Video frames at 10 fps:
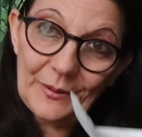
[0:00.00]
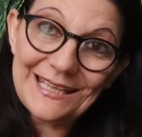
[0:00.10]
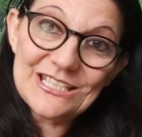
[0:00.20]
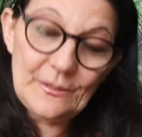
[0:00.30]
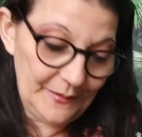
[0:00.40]

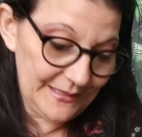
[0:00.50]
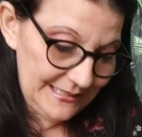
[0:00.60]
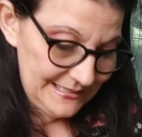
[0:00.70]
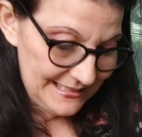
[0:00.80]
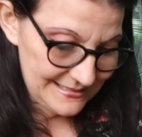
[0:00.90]
prix que j'ai
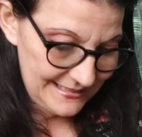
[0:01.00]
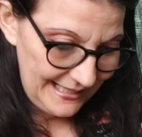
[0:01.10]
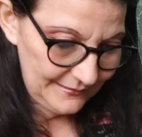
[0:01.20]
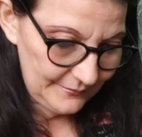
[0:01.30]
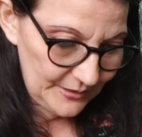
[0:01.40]
payé les
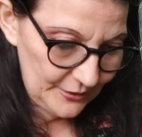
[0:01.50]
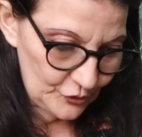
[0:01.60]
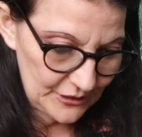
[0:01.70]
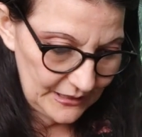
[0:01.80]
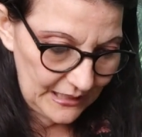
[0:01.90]
assiettes, mais en
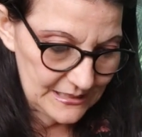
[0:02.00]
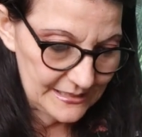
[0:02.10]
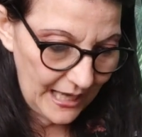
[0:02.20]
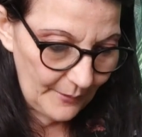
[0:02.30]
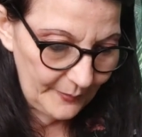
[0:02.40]
général
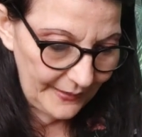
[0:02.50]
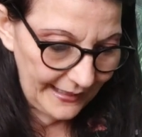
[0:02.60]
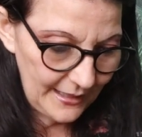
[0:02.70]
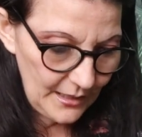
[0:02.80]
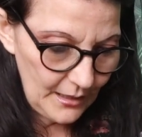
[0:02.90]
c'est
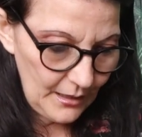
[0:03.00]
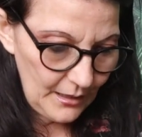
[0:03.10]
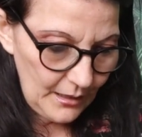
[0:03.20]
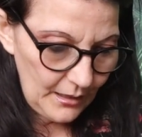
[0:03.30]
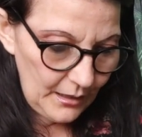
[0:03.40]
après.
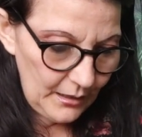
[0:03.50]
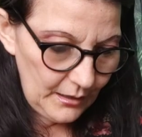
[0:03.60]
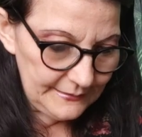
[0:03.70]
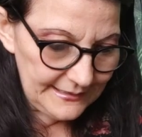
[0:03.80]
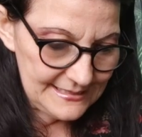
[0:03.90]

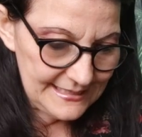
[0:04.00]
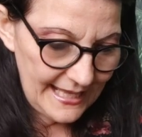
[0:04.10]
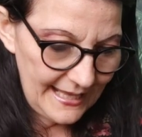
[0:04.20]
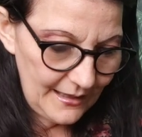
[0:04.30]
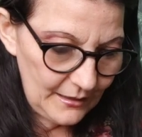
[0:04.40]
Euh,
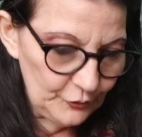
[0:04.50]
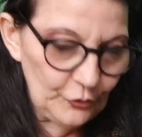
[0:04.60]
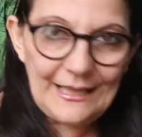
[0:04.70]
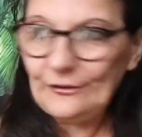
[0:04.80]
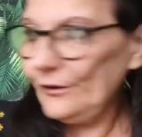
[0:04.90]
dessert,
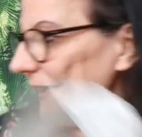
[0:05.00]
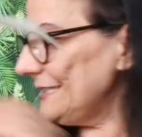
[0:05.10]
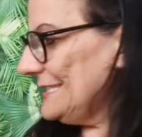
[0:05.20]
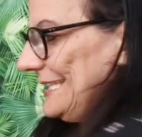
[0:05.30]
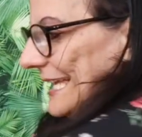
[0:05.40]

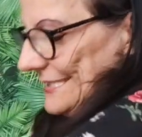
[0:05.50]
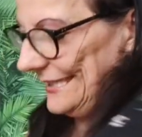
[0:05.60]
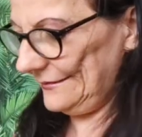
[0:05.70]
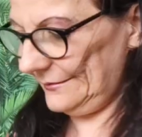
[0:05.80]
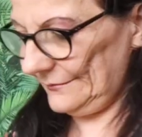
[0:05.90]
2,90
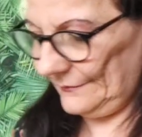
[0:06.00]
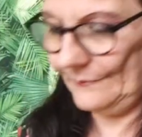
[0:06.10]
l'assiette.